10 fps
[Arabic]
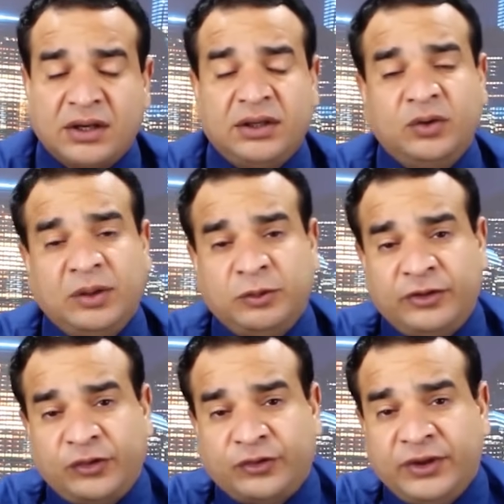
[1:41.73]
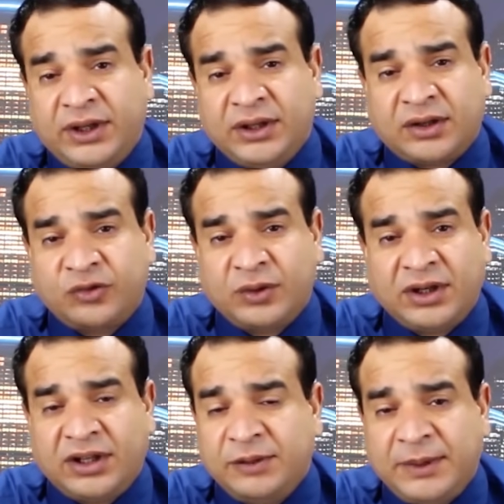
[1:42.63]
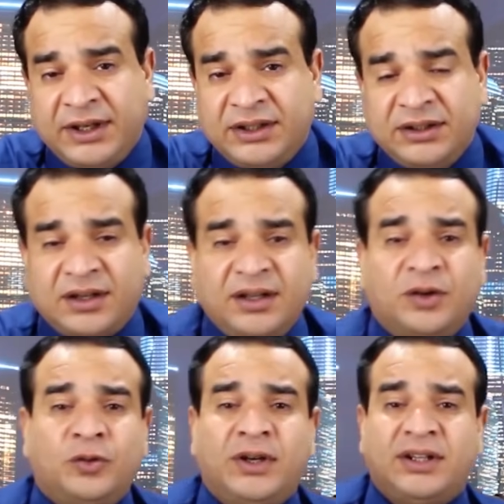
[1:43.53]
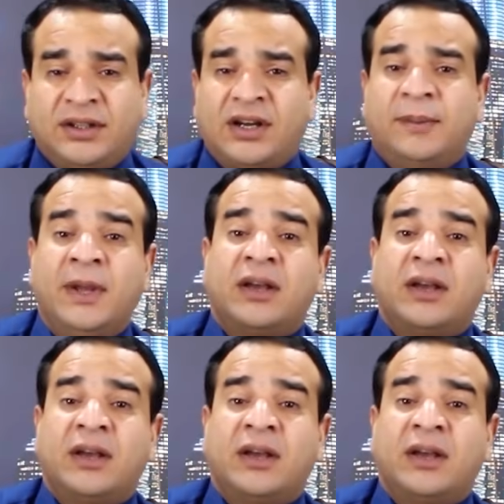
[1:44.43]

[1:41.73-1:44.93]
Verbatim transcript: قالوا المفلس فينا يا رسول الله ما الذي نار له ولا درهم